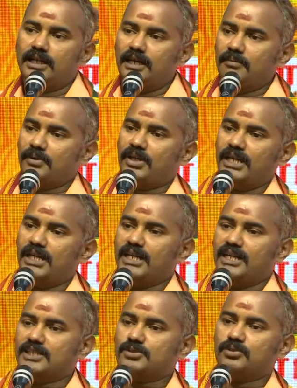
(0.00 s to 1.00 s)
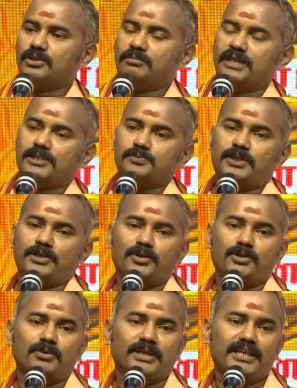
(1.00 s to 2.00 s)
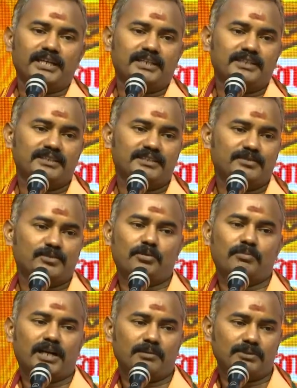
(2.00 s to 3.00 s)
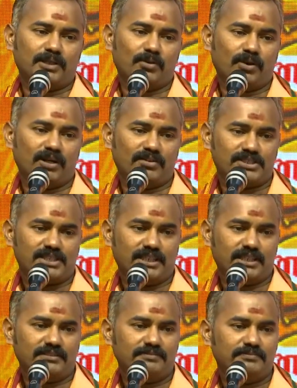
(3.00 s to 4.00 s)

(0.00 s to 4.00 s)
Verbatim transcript: அப்புறம் எல்லாரையும் அரெஸ்ட் பண்ணி அரெஸ்ட் பண்ணி கொண்டு போய் ஒரு மண்டபத்தில் உட்கார வச்சிட்டாங்க